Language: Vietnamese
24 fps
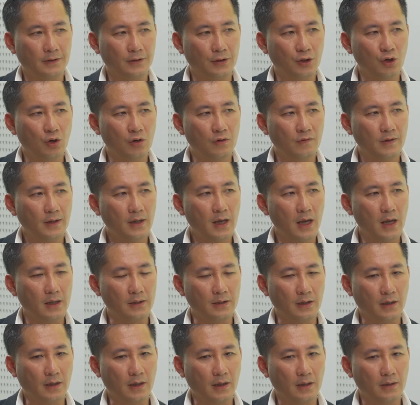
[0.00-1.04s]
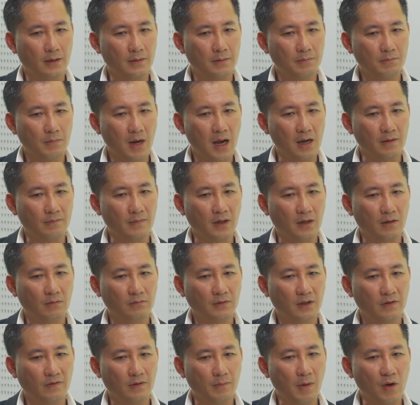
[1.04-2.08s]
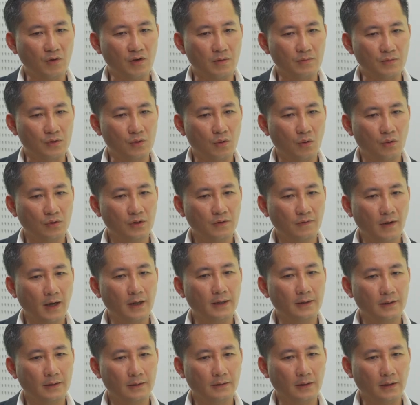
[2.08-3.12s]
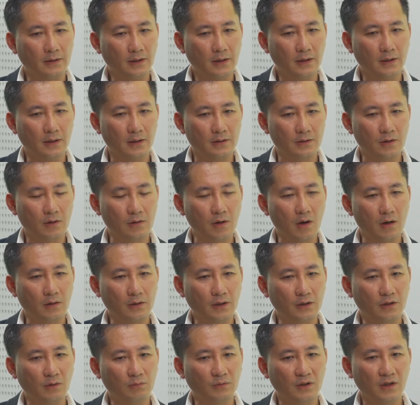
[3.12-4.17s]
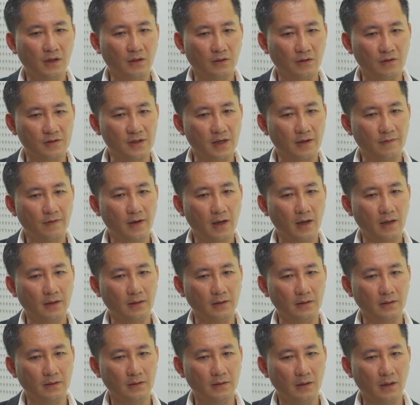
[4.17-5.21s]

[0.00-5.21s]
đối với cả những cái mảng mà công ty về bảo hiểm số như vậy thế thì do đó thì thông thường nó sẽ phải